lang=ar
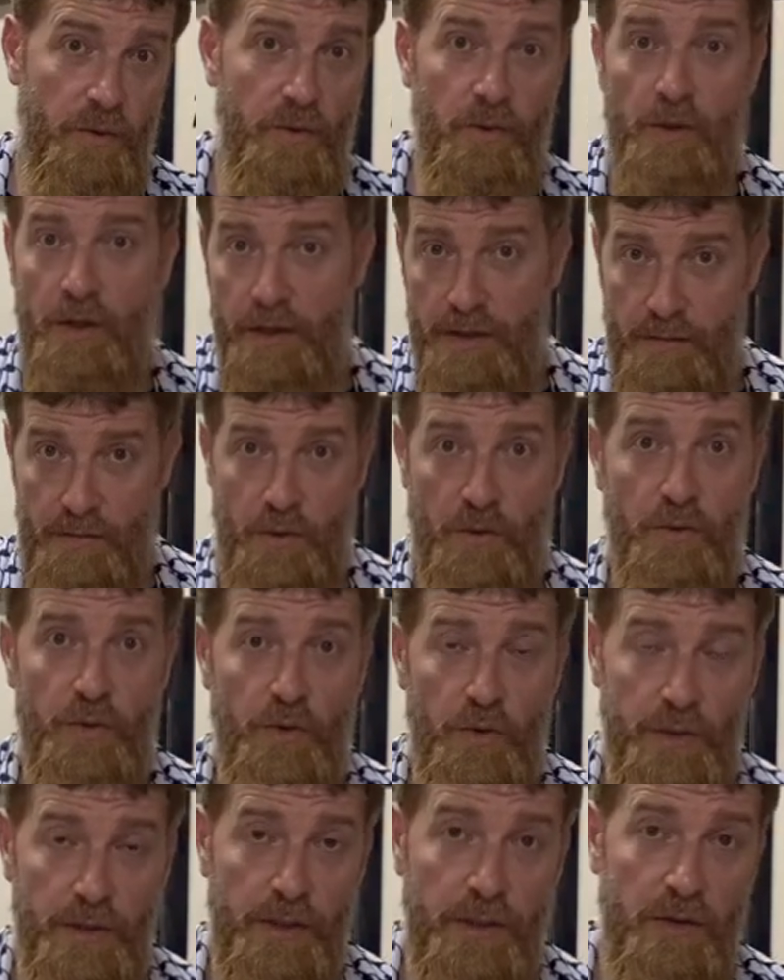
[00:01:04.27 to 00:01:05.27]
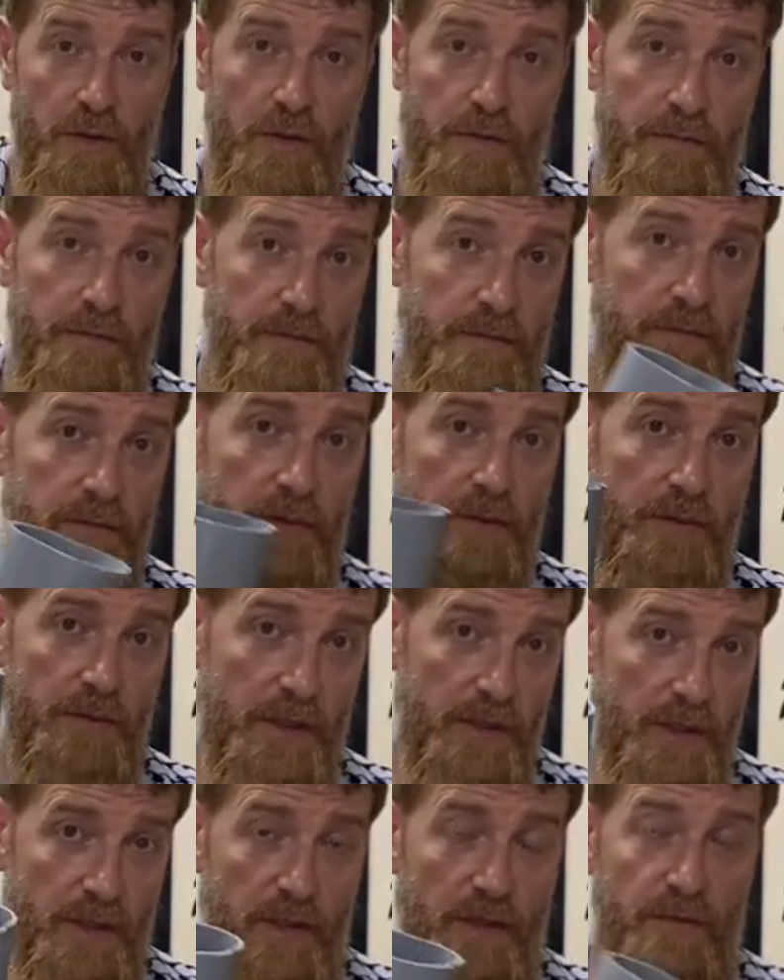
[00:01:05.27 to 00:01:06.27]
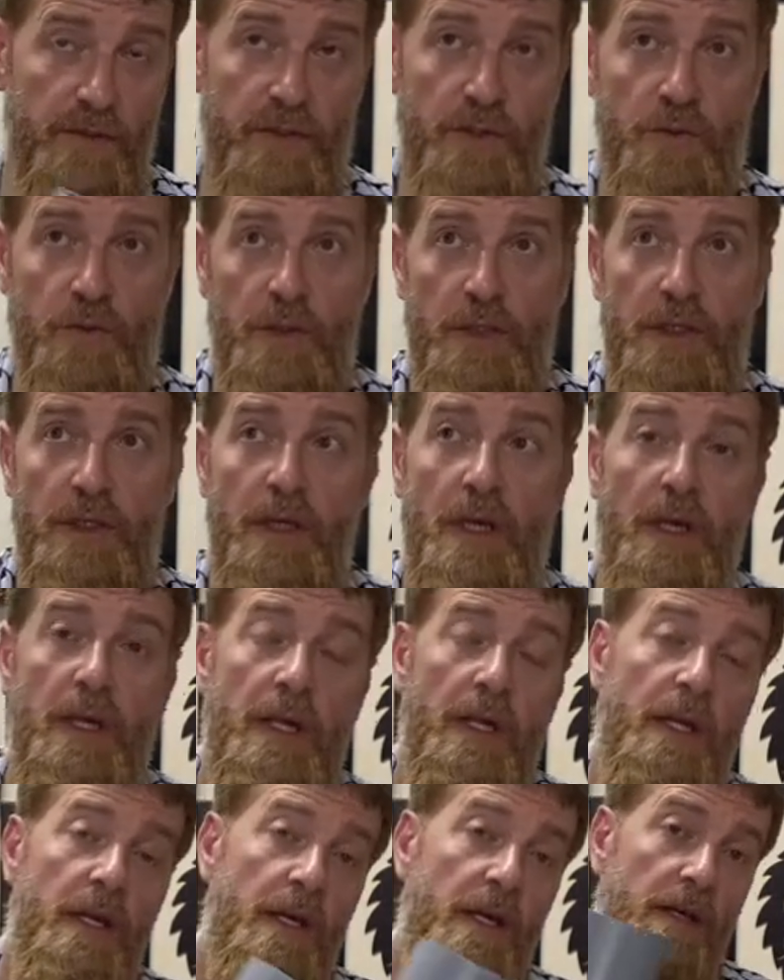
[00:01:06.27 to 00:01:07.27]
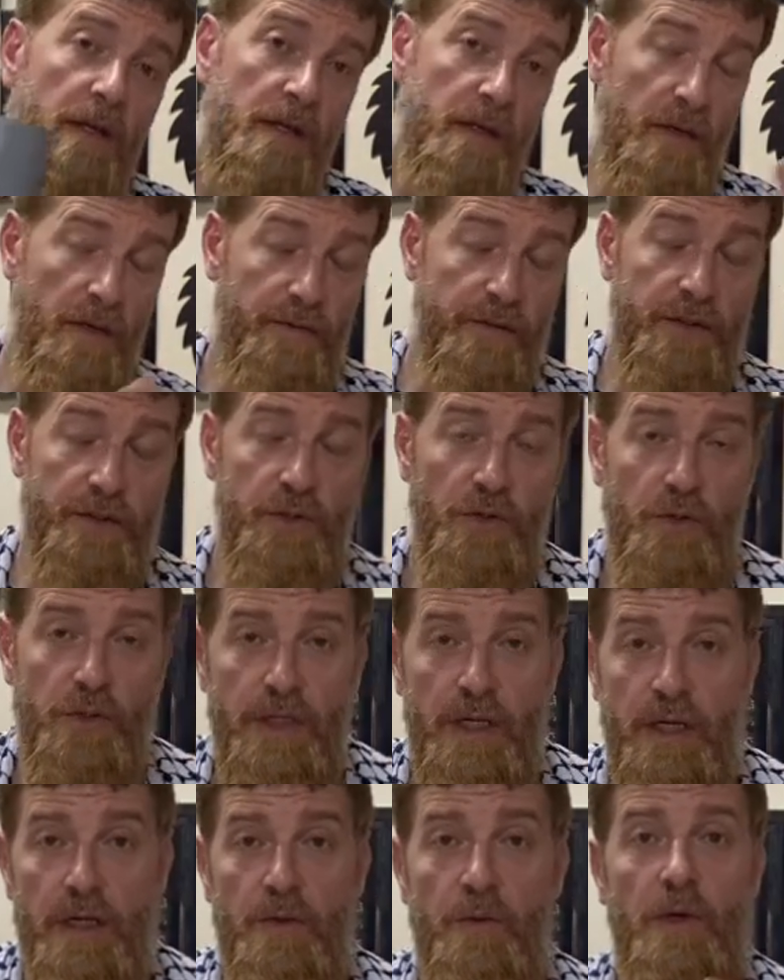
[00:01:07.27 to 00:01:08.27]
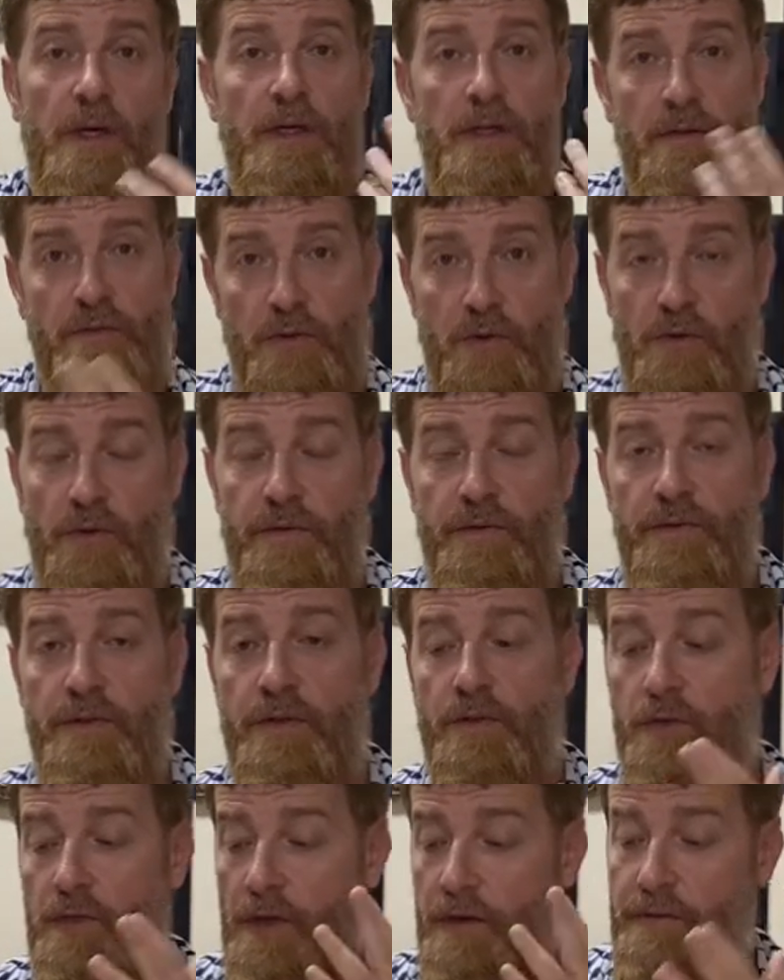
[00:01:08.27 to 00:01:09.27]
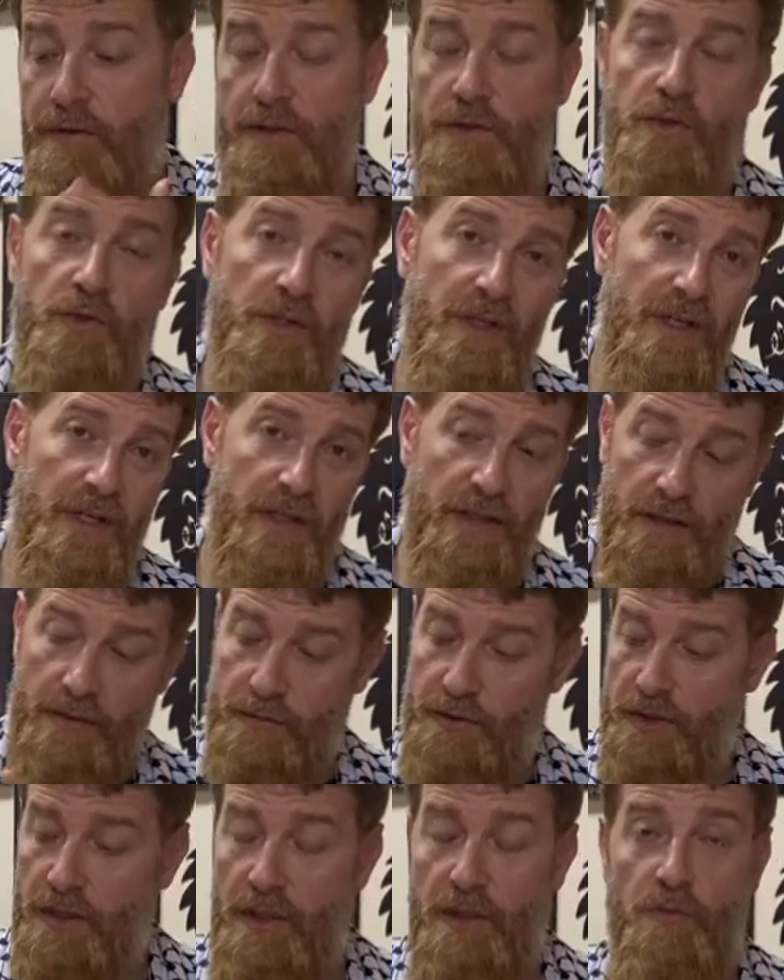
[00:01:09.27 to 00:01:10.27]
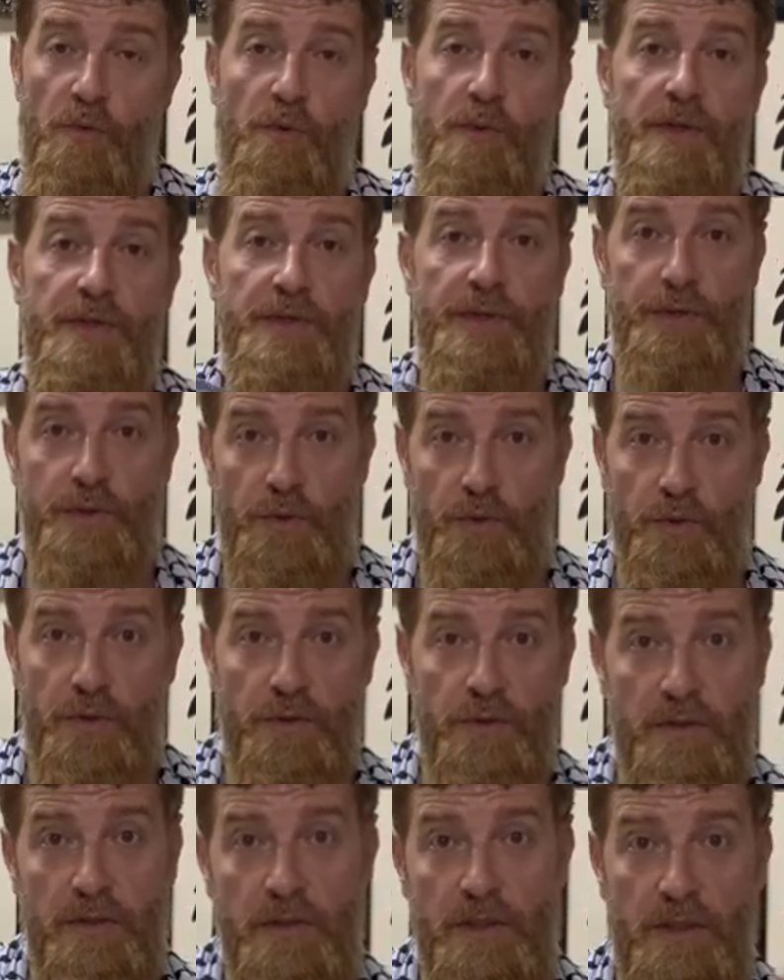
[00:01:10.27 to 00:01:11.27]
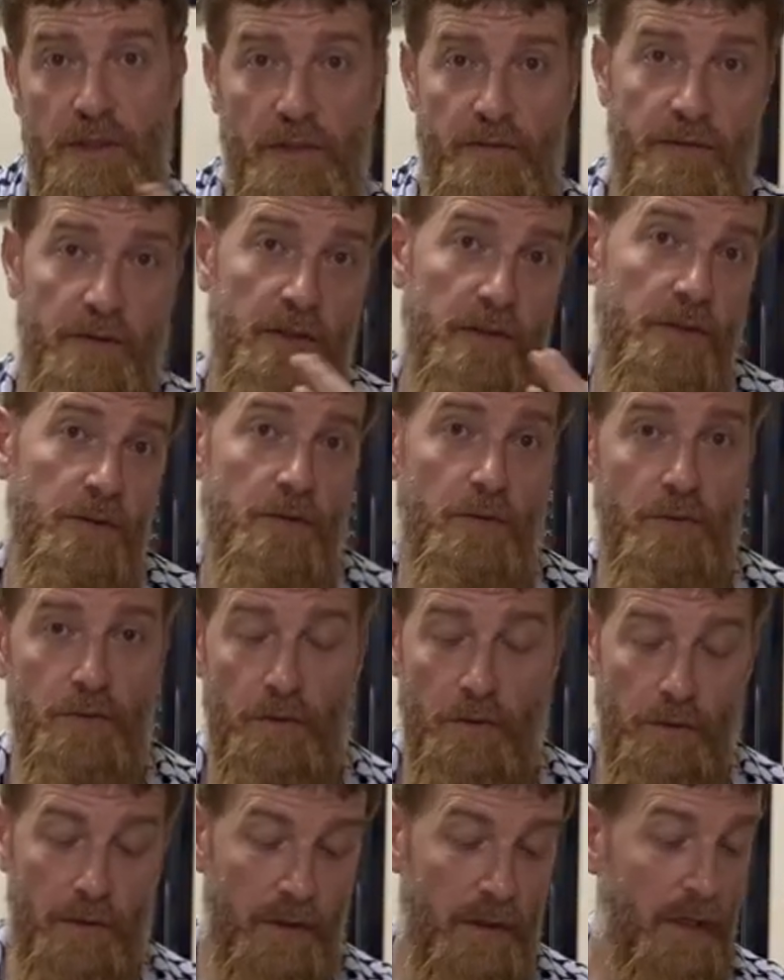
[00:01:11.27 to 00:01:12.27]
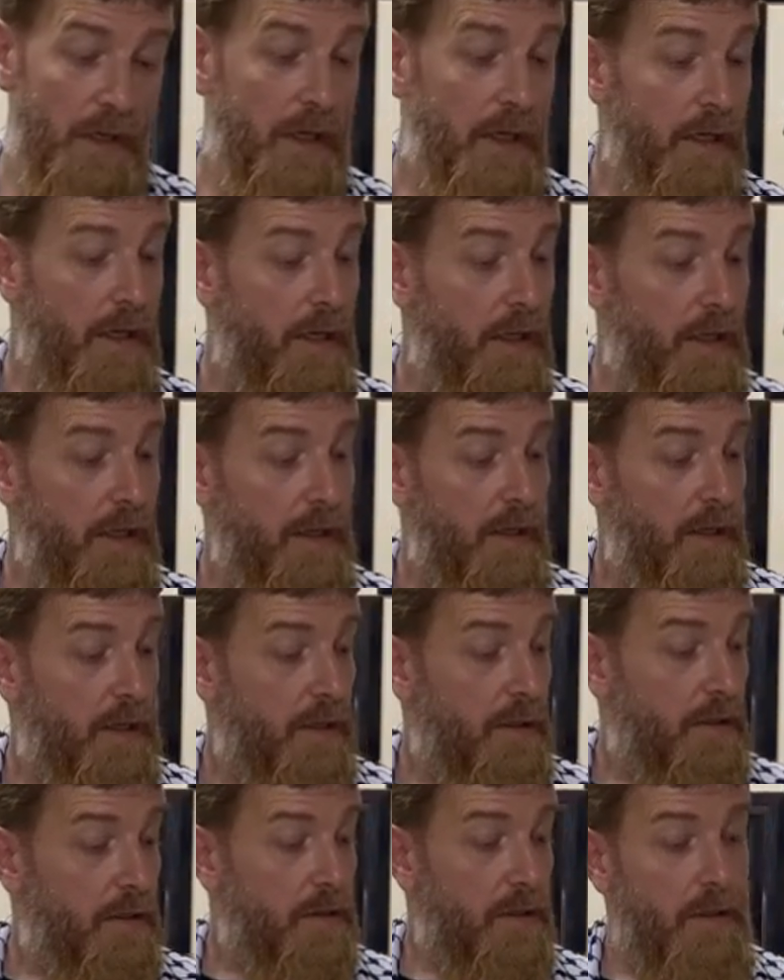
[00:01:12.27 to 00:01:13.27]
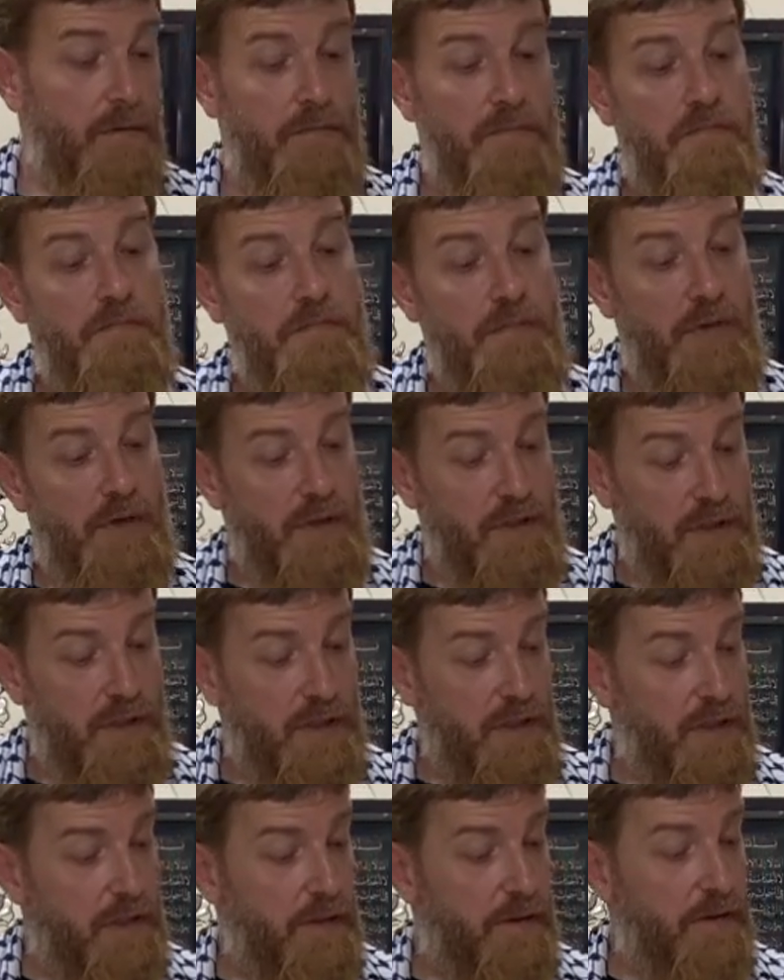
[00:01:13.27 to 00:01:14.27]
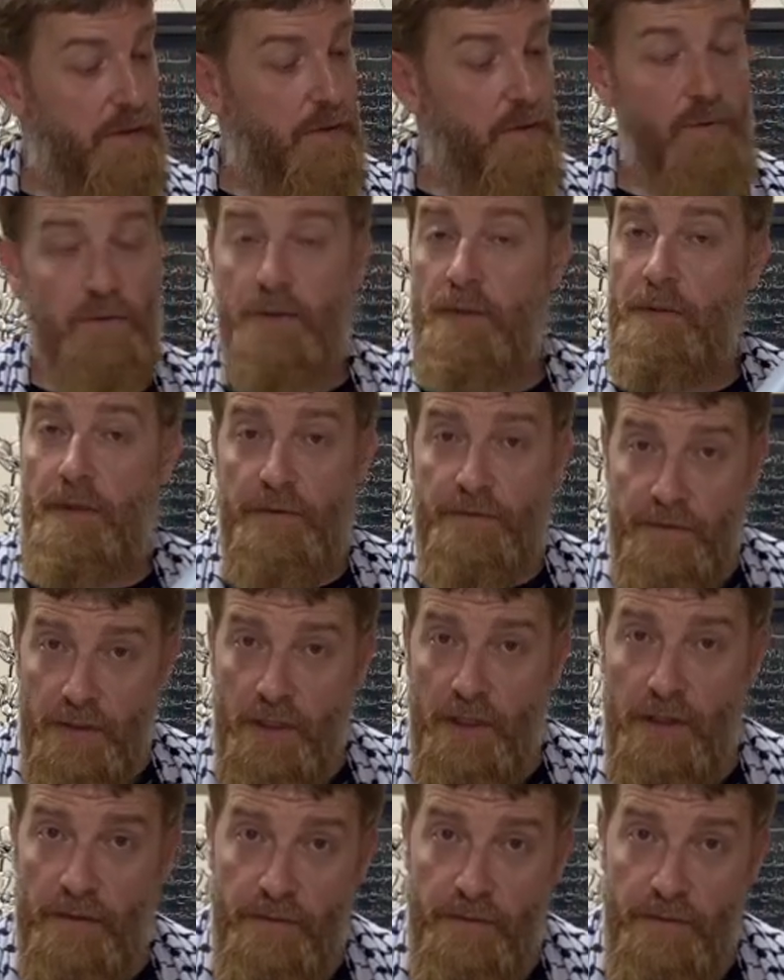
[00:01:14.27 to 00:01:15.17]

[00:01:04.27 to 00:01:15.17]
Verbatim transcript: وهو هذا موضوعنا اليوم بدنا نحكي فيه شوي راح افرجيكم اياه على الواقع بالغرفه وراح افرجيكم اياه هيك بشكل مبسط هون كيف احنا اللون كله طيب انا طبعا في لها